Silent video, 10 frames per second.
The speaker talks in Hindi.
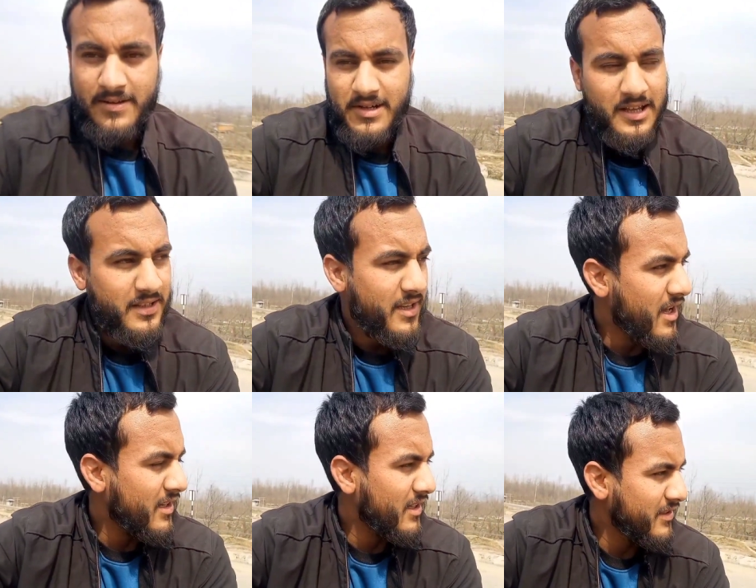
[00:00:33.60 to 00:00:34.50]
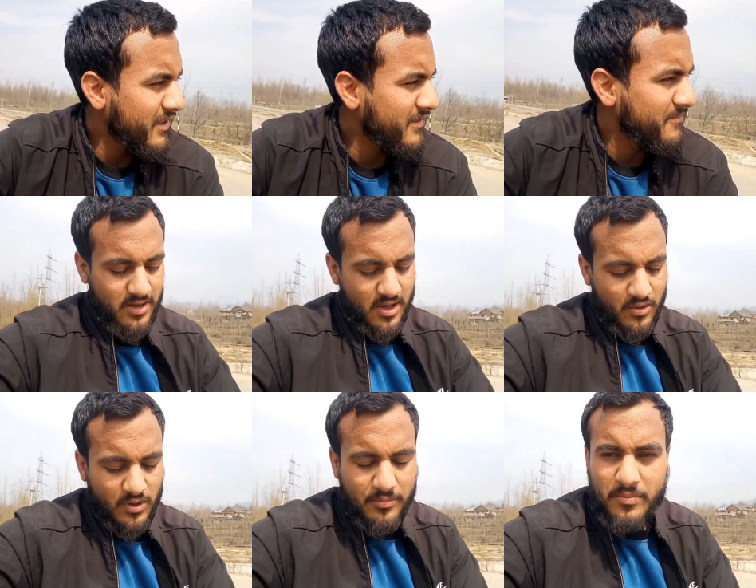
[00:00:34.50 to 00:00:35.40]
शायद कहीं आग लग गई
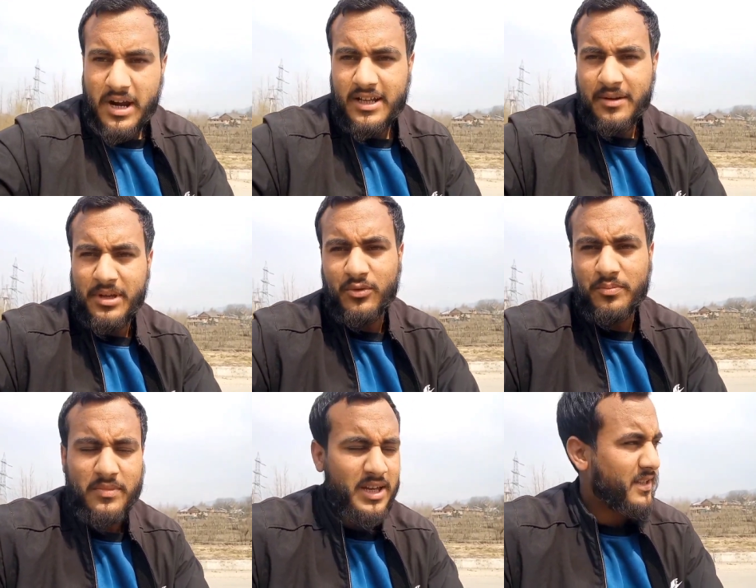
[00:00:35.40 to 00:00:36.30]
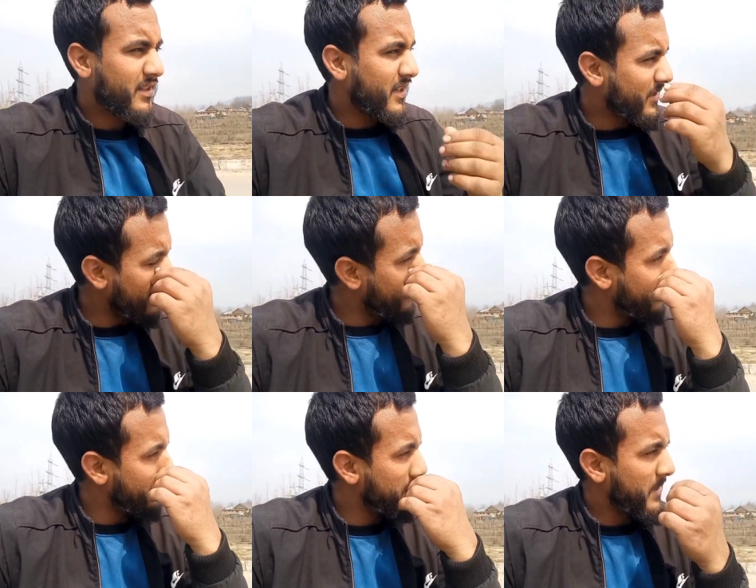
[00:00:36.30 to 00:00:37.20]
तो अभी बैठा था मैं धूप में इधर देख रहा था
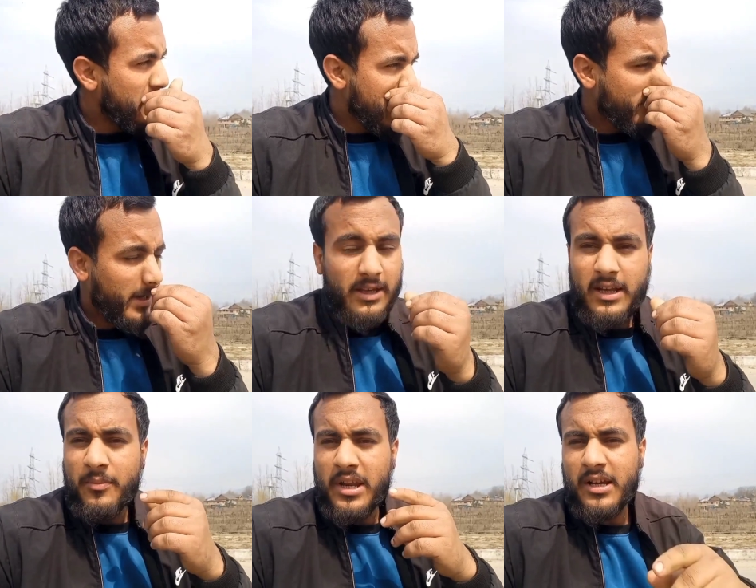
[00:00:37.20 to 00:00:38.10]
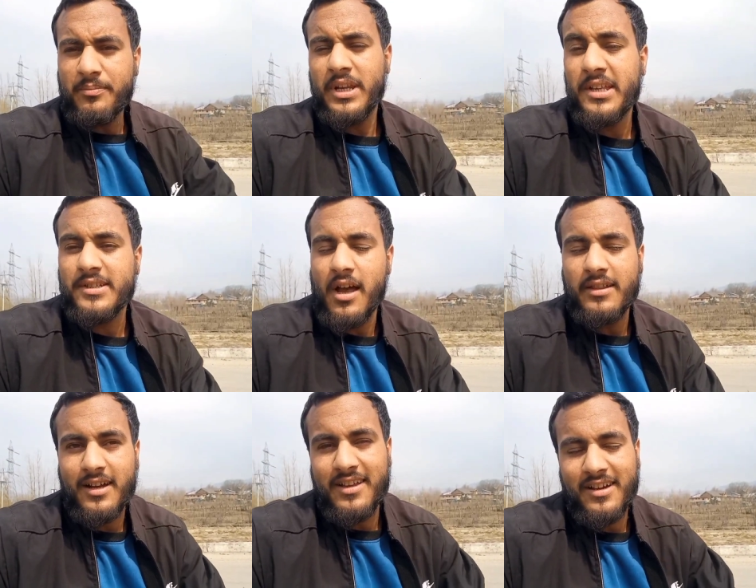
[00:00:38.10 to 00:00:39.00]
बाकी ना हमारी कंपनी की
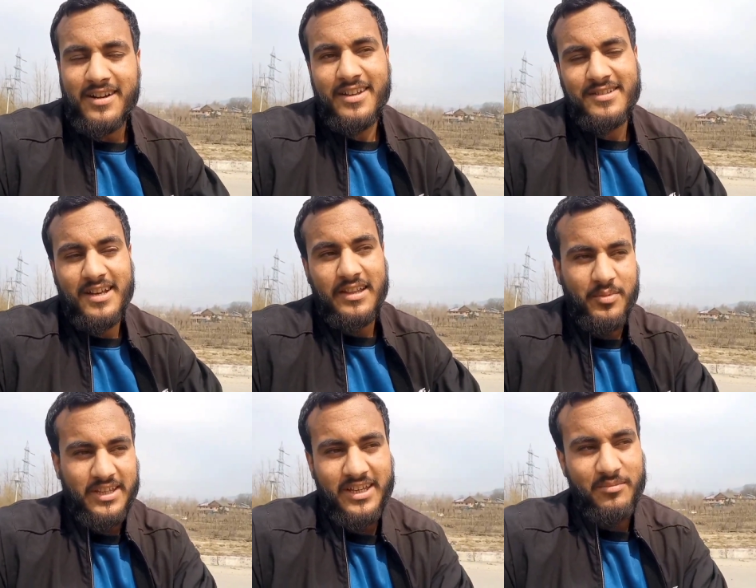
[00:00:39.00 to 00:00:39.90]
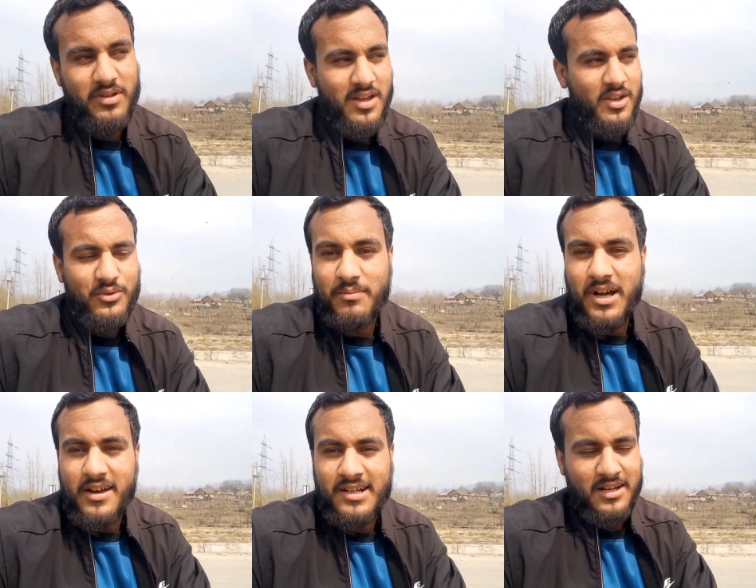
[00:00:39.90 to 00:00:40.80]
सात गाड़ियाँ इकट्ठी है सात बंदे हैं हम तो जब
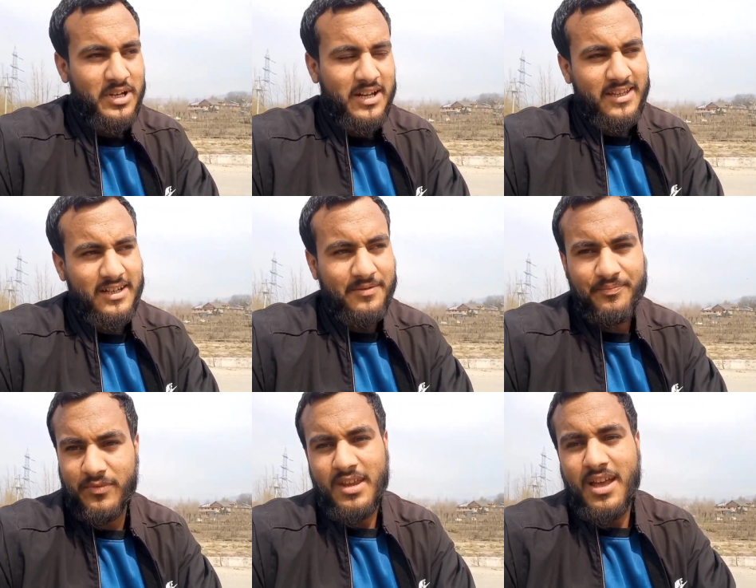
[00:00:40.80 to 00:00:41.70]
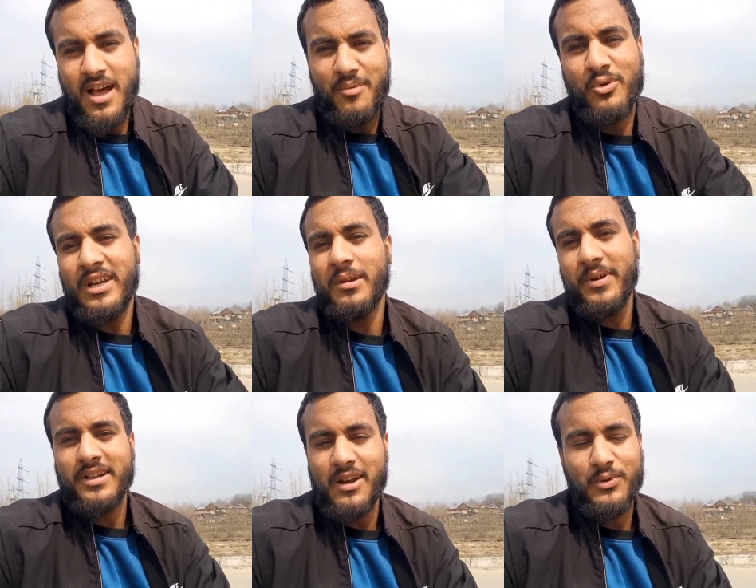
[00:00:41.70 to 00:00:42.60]
खाना शाना बनाते हैं ना आपको क्लिप
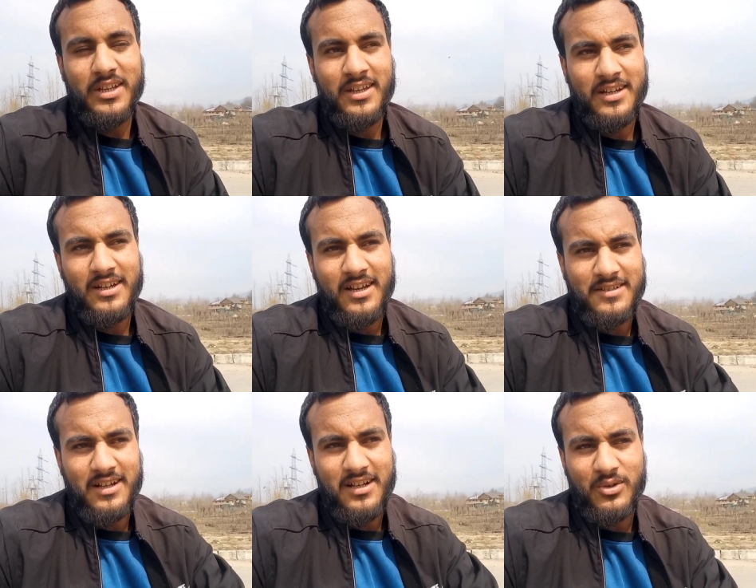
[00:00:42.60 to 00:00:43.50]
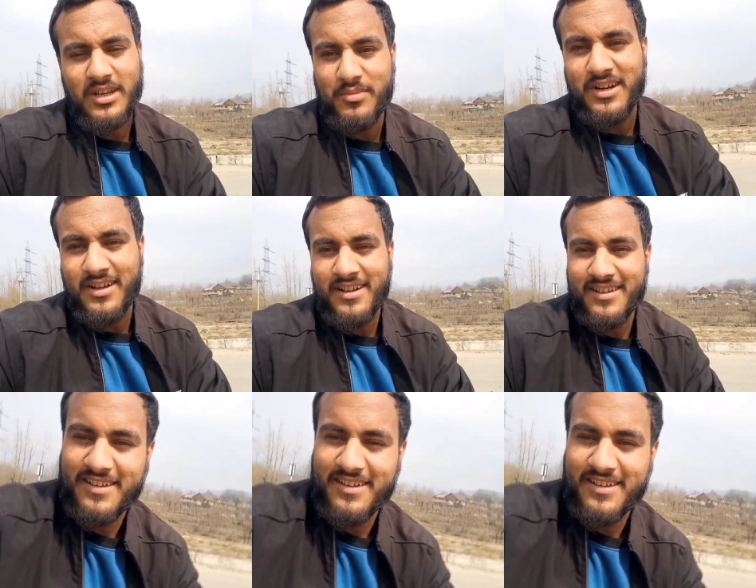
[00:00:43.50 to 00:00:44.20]
एक डालूंगा देखना कैसे लगा होता है भंडारा